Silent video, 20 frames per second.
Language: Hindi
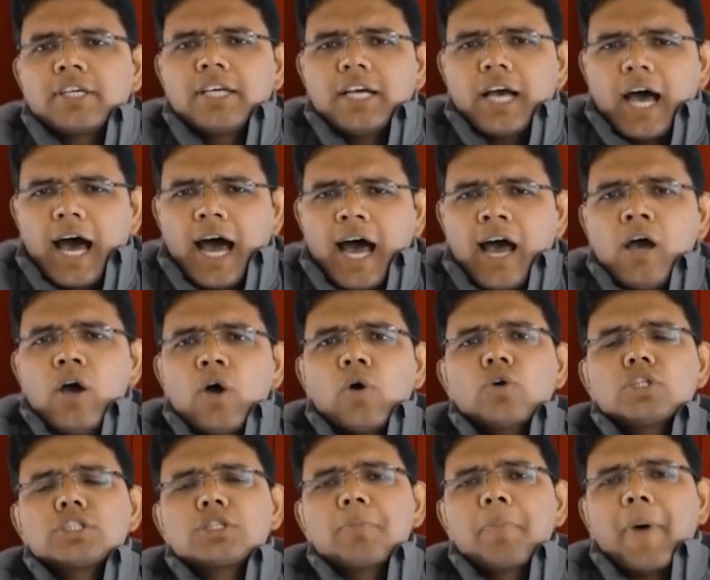क्या
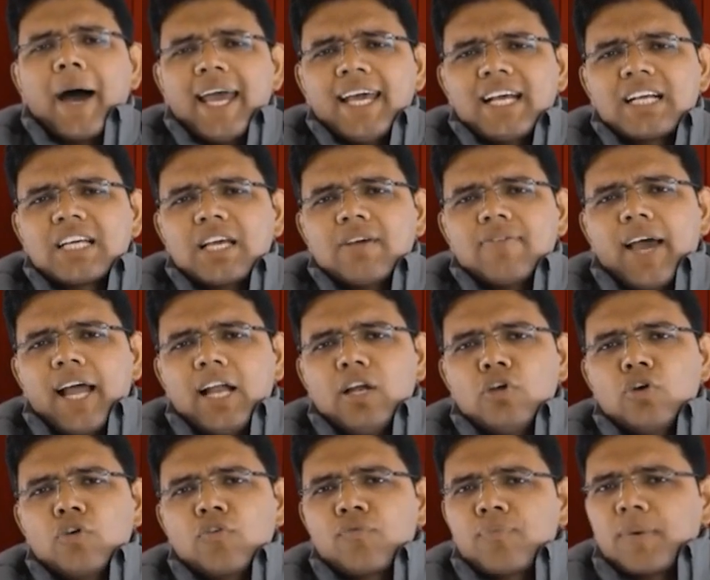उस बाइक की
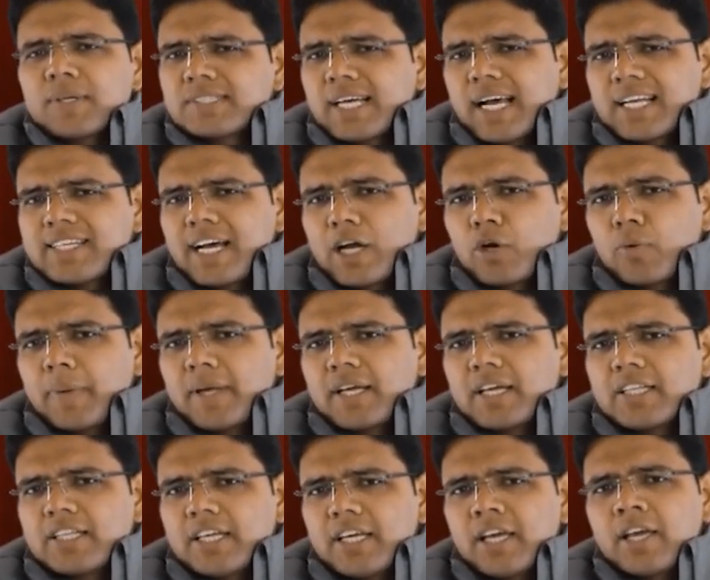वैल्यू पचास हजार रुपए
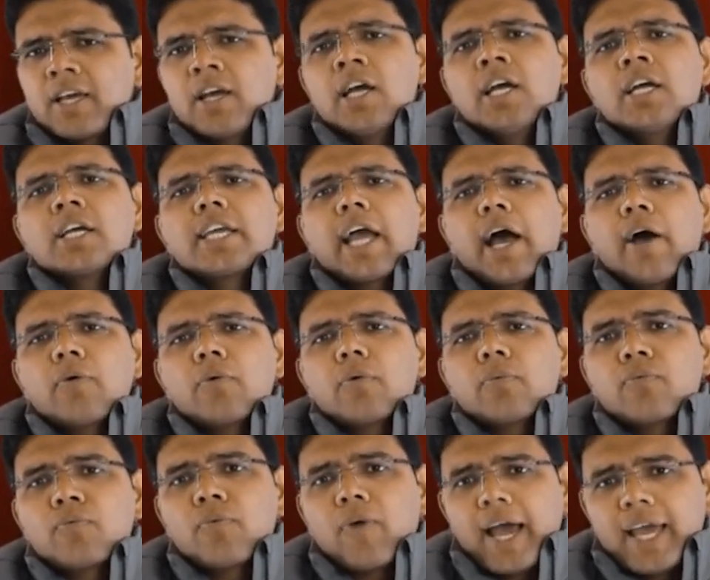की थी क्या
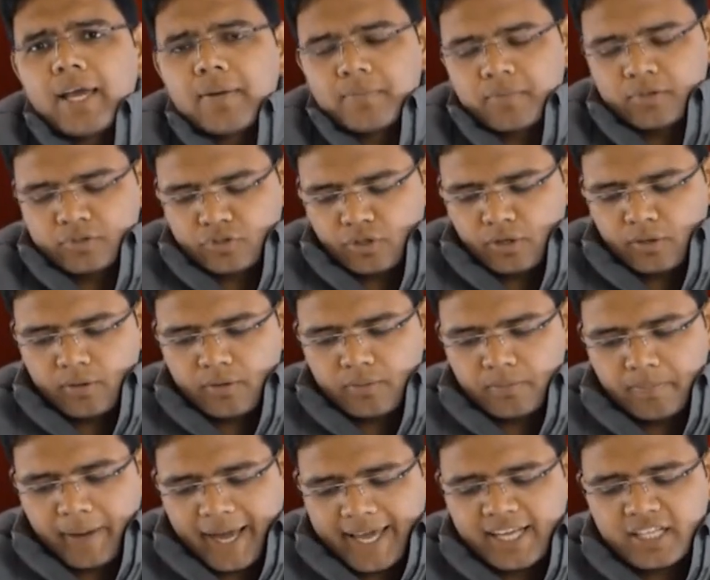बाइक जो
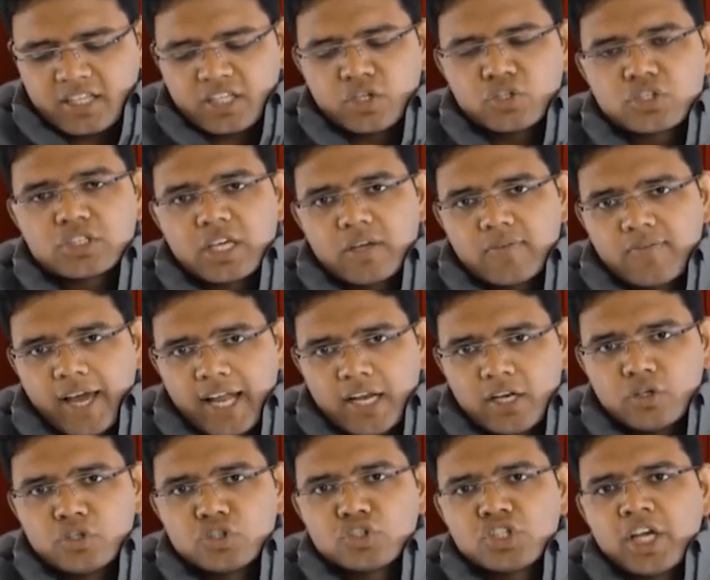बाइक थी उसकी
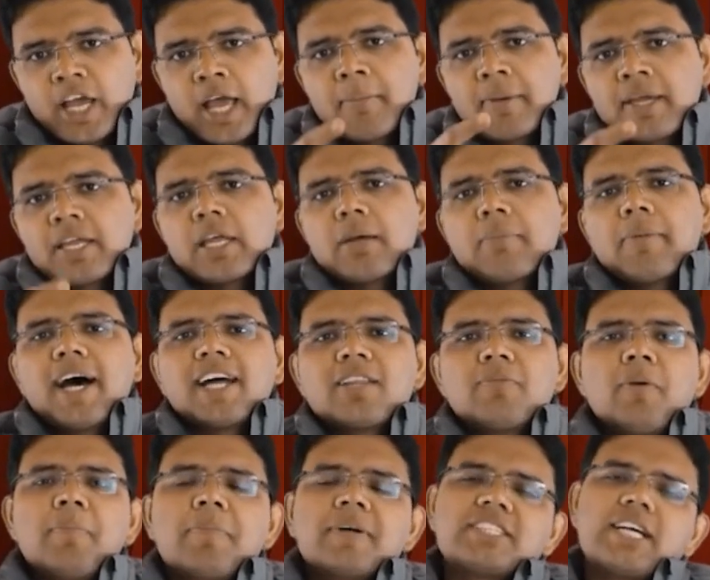वैल्यू छह महीने बाद
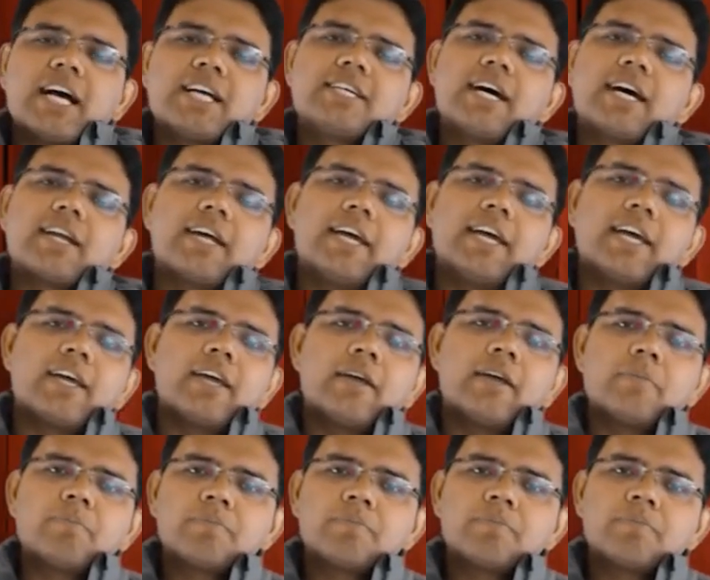भी पचास हजार रहेगी